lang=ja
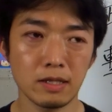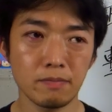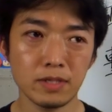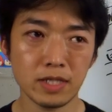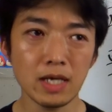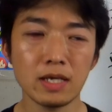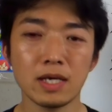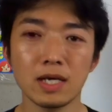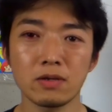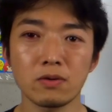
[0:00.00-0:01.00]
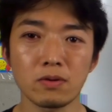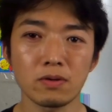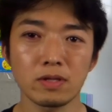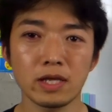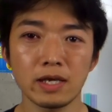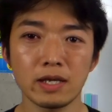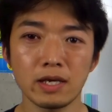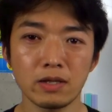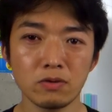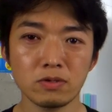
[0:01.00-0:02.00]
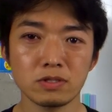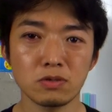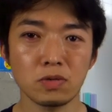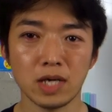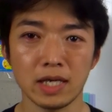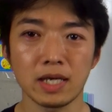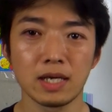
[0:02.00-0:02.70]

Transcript: まあ、だいいっかいの定例の総会、